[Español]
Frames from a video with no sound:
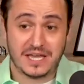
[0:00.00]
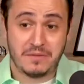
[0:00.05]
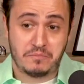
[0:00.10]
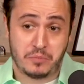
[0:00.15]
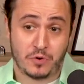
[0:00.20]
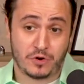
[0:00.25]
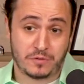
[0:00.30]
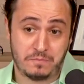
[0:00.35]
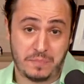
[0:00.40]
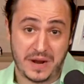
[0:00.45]
que
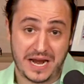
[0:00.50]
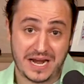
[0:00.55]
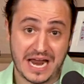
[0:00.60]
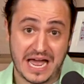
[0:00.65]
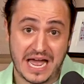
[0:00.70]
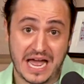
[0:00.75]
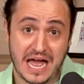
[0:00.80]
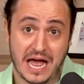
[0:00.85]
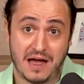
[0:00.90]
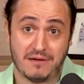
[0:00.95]
por
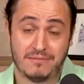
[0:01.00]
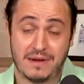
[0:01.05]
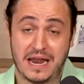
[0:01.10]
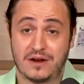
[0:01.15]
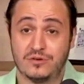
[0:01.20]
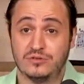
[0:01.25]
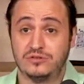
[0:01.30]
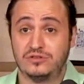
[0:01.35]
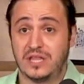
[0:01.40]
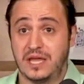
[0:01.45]
pena a
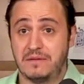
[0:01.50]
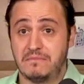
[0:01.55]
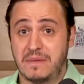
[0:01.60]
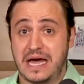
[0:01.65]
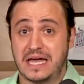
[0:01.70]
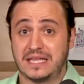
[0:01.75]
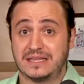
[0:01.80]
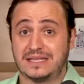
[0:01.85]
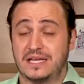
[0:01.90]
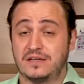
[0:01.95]
hablar un
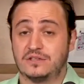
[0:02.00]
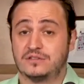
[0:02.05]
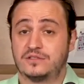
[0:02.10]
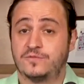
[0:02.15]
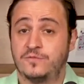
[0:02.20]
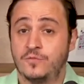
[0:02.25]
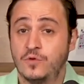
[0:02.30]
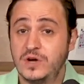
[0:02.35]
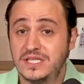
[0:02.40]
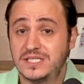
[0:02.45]
tema te
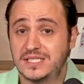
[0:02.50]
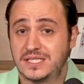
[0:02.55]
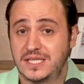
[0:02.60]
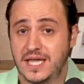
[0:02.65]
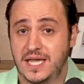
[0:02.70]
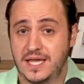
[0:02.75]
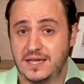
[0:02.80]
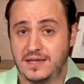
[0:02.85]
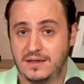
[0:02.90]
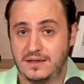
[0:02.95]
nos
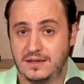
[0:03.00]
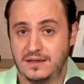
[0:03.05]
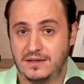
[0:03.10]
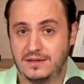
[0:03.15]
fuiste.